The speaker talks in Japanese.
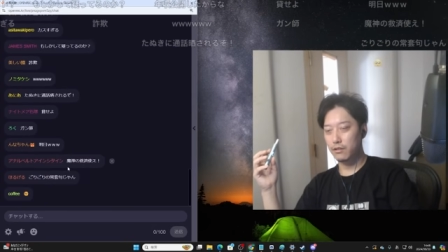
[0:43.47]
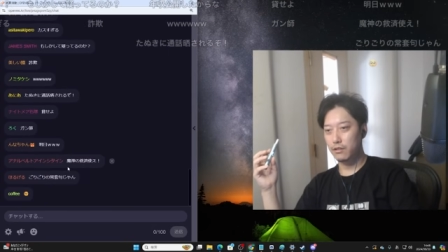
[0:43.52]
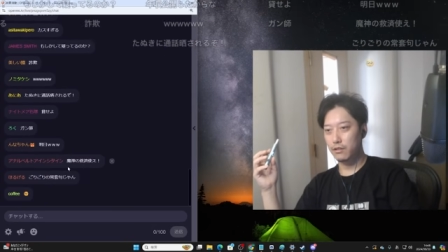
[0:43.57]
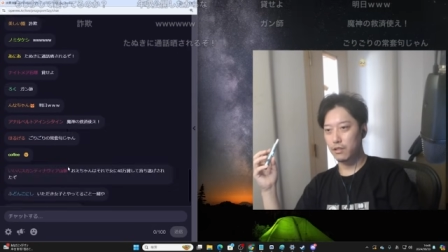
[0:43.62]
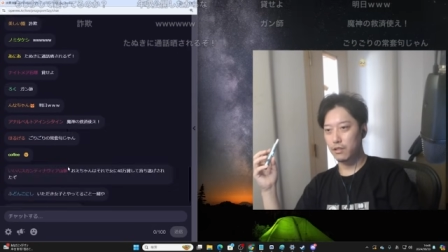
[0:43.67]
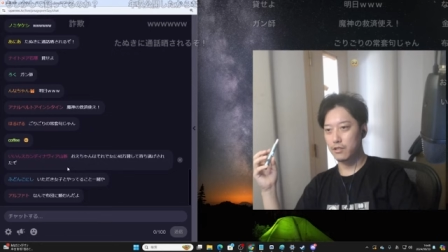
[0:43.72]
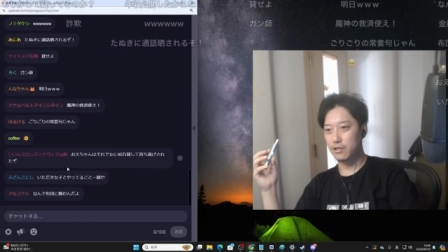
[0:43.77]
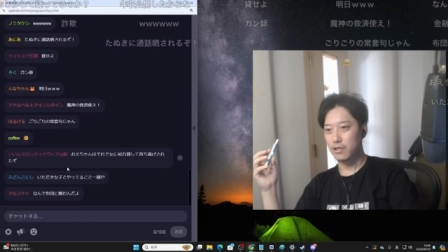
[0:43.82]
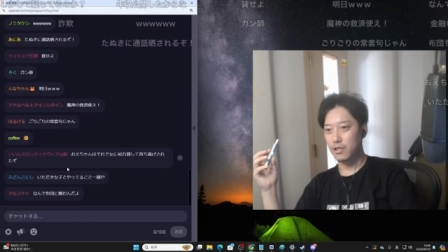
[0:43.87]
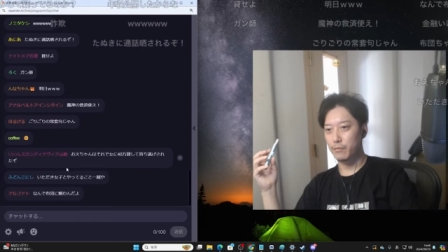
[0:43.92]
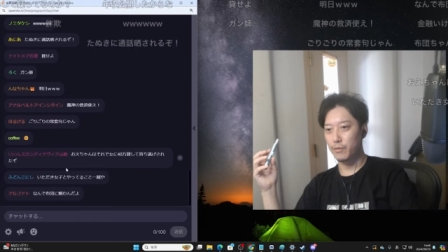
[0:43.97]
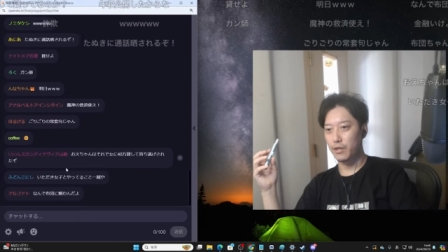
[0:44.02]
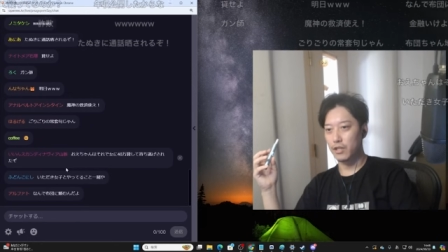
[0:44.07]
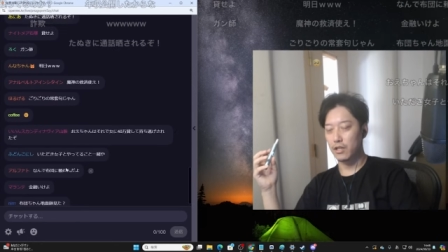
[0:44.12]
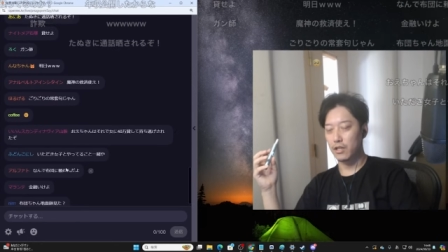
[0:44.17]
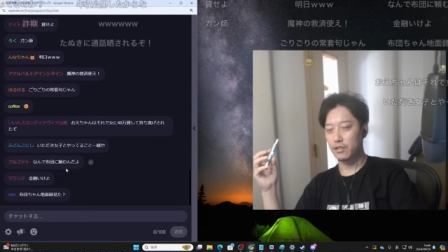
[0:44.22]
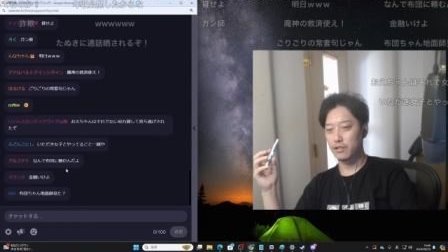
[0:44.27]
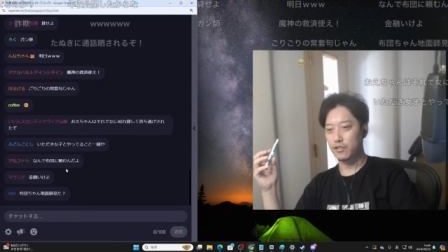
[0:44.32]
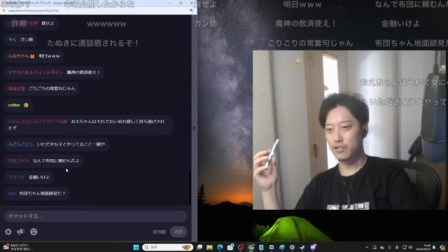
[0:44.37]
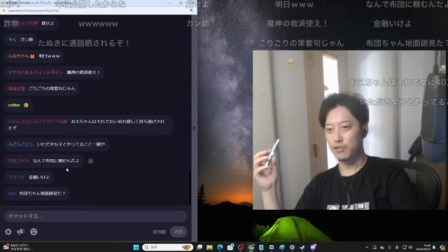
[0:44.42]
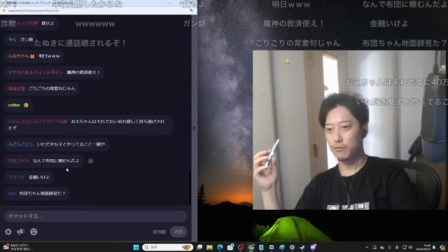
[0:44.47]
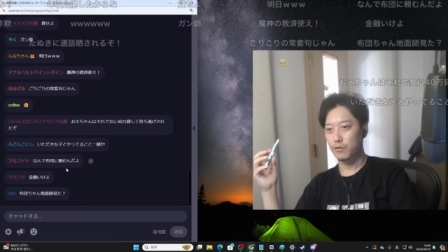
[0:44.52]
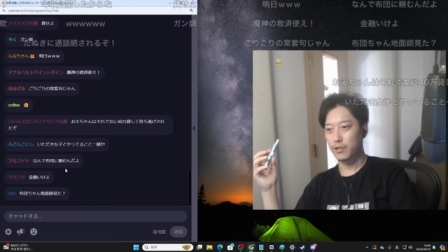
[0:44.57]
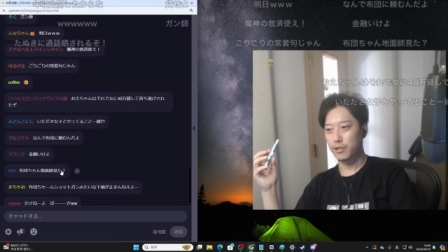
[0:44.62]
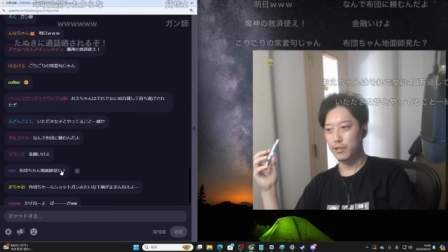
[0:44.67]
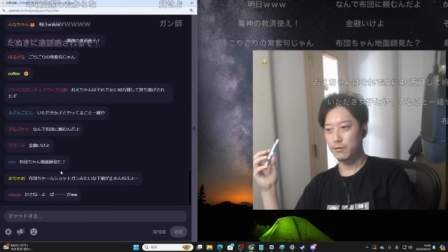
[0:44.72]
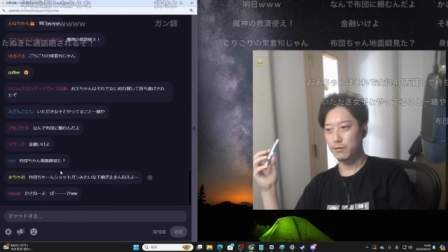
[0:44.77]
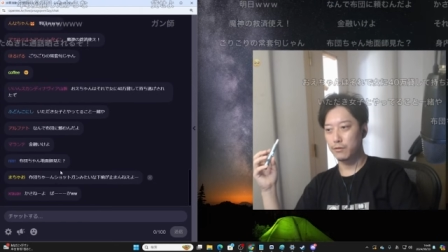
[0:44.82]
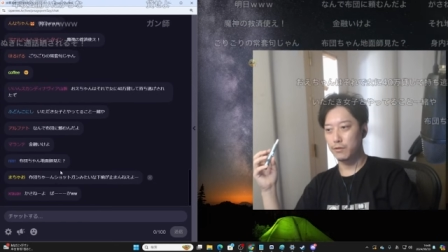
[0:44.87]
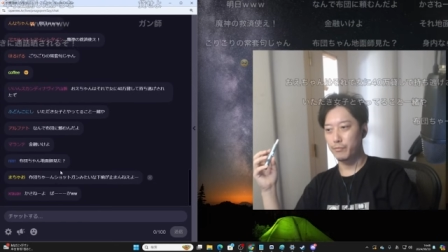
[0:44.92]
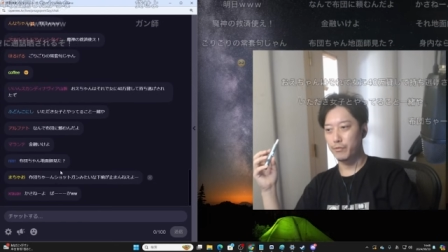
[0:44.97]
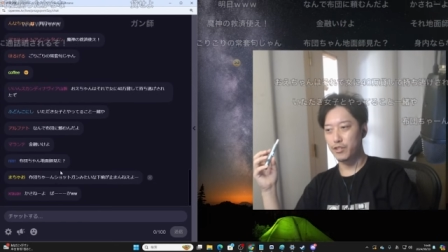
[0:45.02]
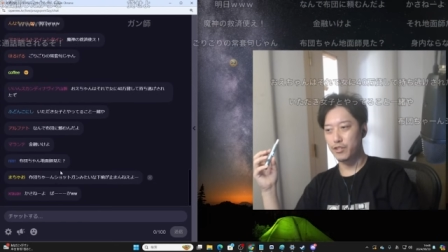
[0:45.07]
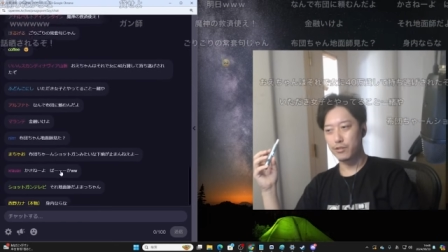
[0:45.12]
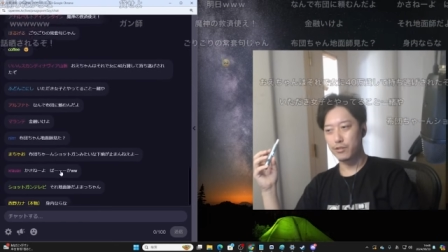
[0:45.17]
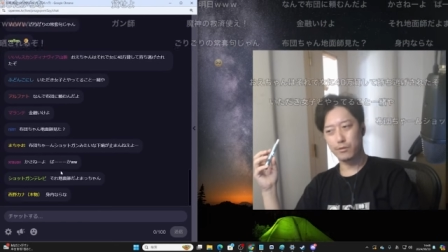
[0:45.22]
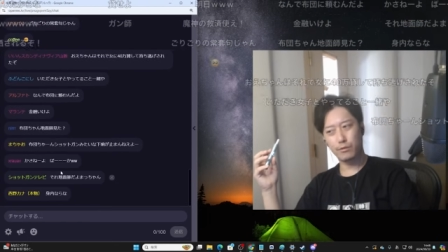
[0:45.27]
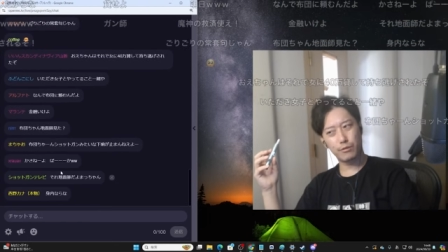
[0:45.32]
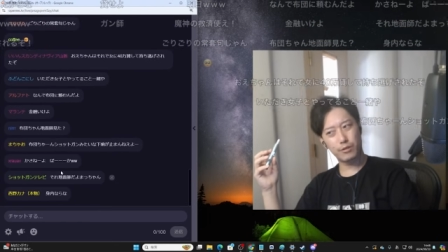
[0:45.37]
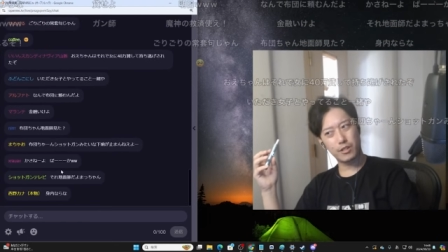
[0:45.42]
たらさまだしもだけどやっぱ
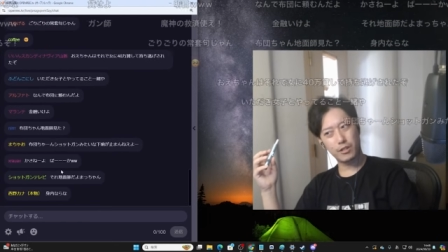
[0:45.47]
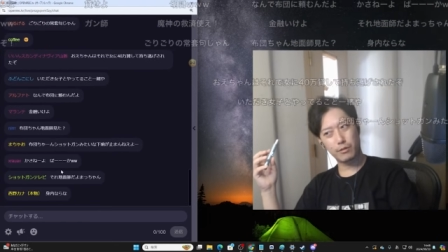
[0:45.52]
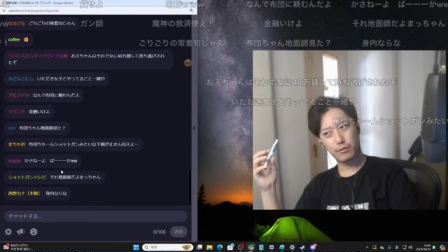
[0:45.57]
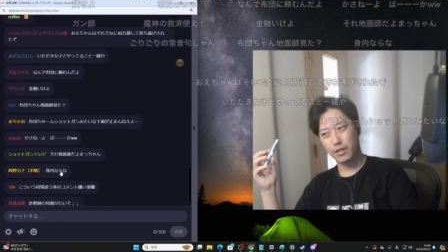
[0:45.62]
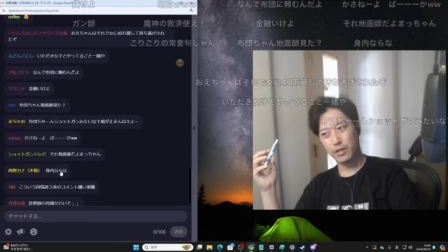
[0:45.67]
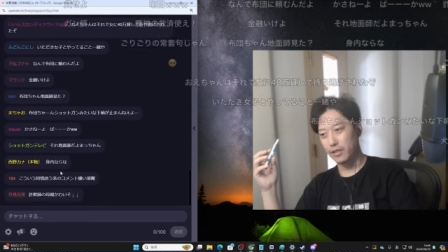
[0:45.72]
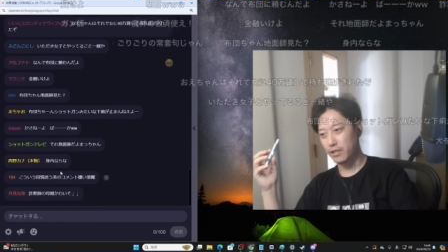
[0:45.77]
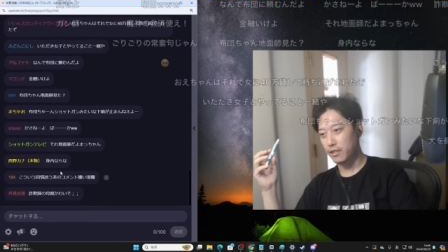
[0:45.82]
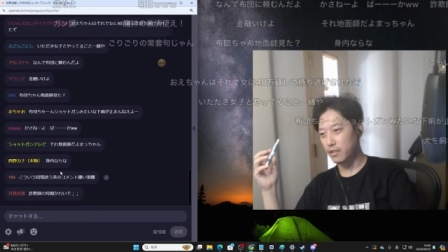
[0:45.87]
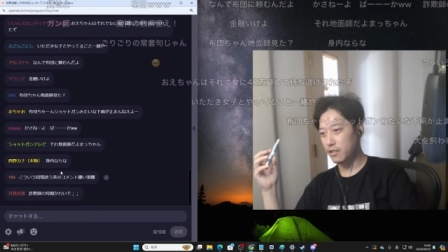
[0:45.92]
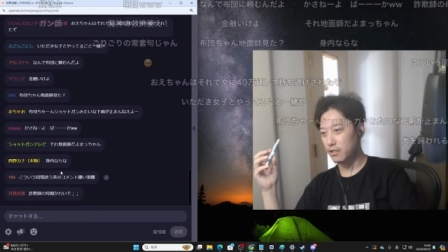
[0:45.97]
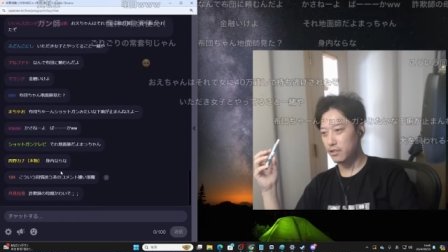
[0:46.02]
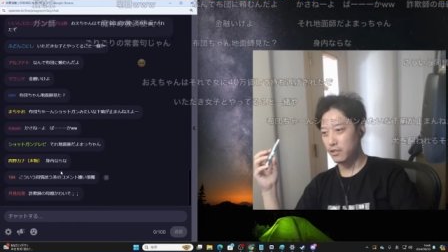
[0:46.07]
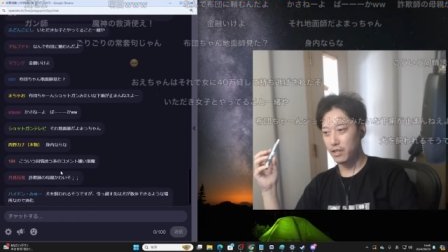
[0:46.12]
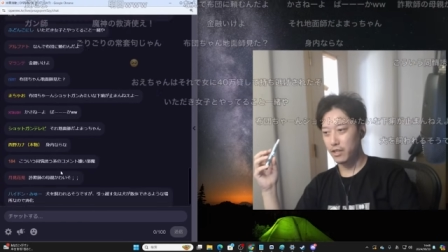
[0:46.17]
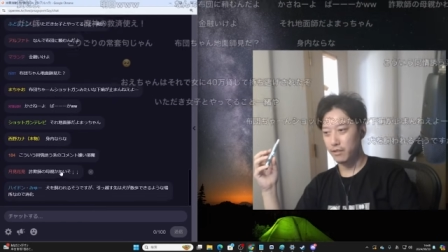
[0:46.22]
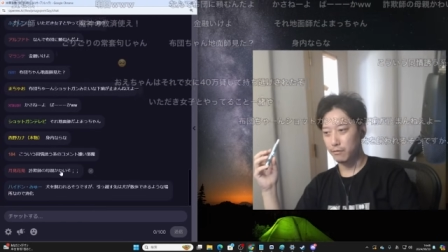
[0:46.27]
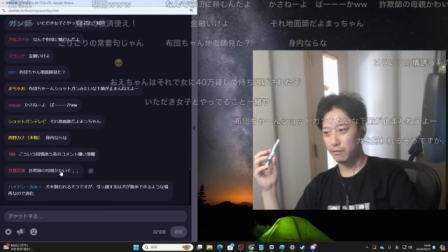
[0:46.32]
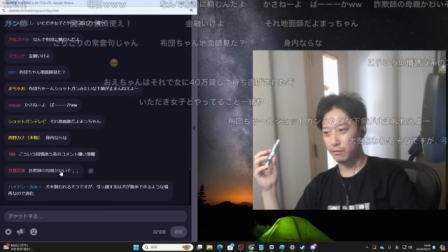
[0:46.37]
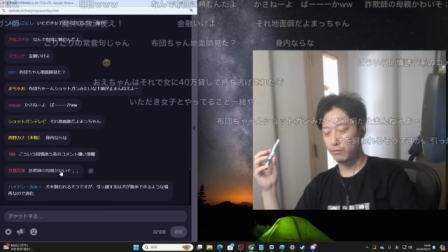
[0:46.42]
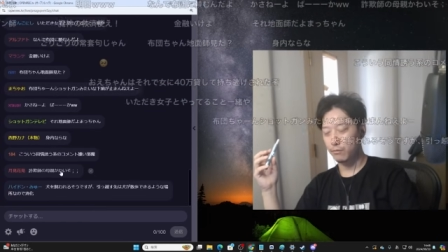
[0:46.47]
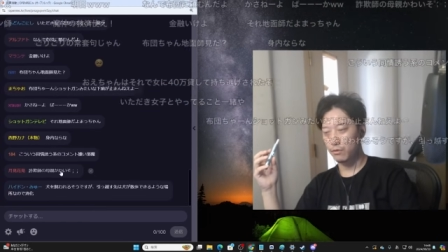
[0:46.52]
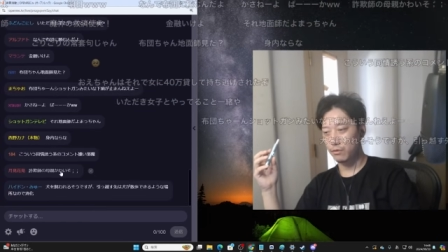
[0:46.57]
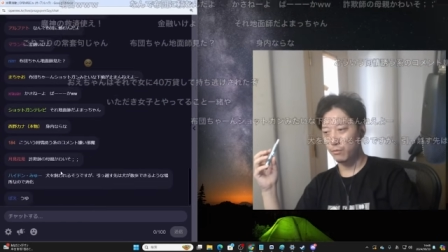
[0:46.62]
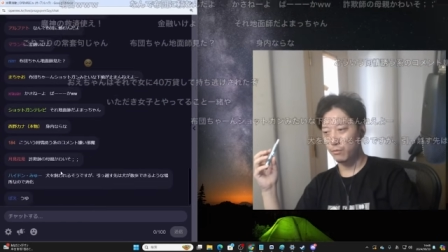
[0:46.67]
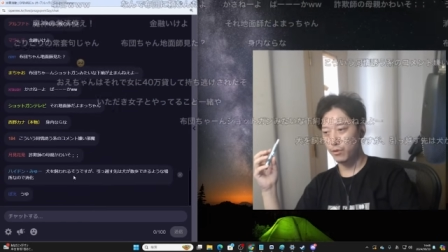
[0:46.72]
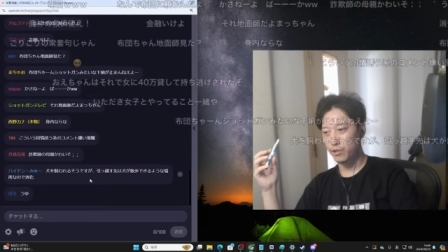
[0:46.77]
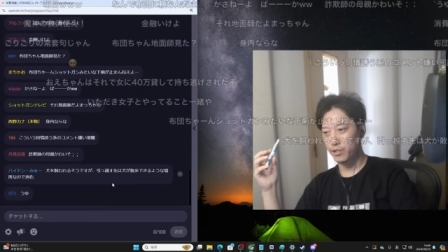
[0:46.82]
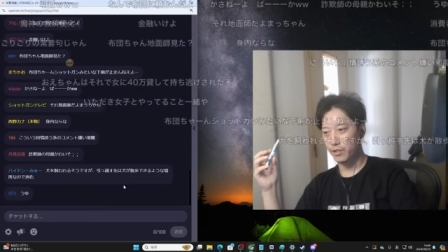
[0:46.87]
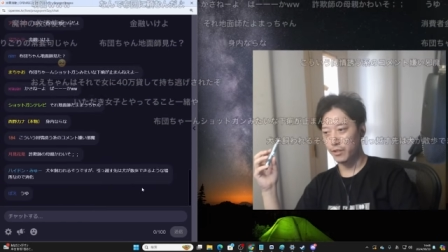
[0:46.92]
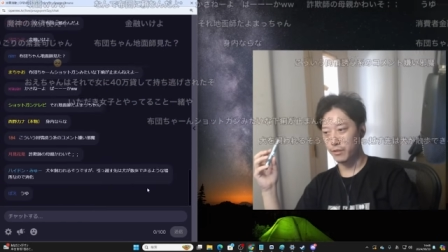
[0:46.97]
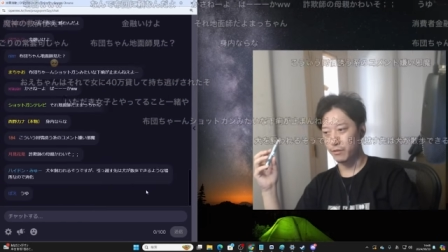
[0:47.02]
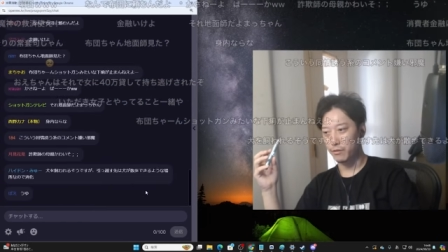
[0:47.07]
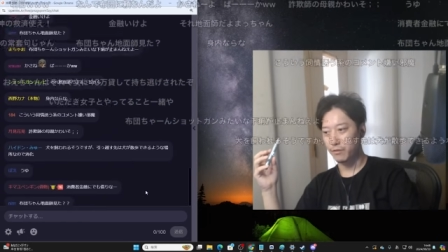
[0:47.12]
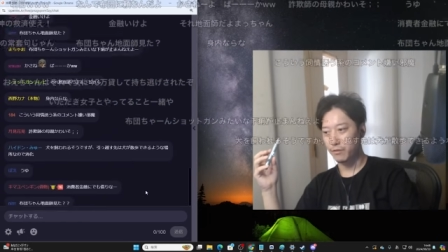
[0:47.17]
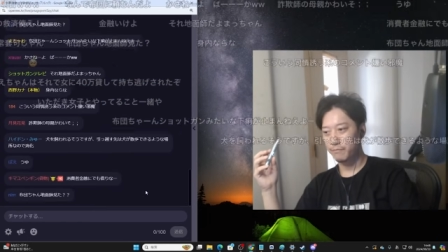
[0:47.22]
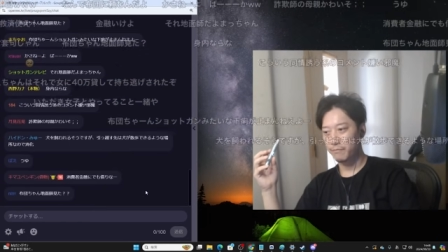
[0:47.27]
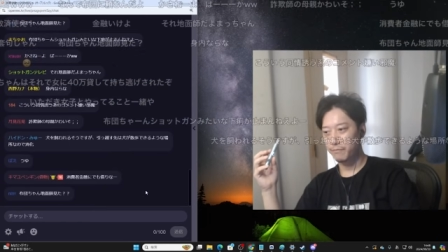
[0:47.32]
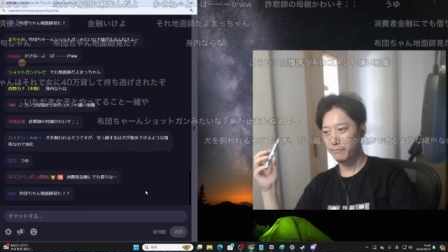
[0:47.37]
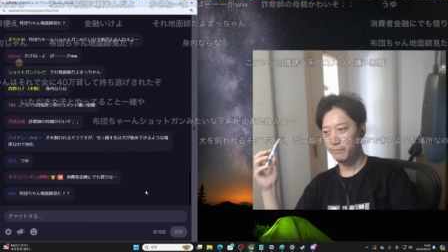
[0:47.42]
視聴者に俺金貸せない本当に申し訳ないけど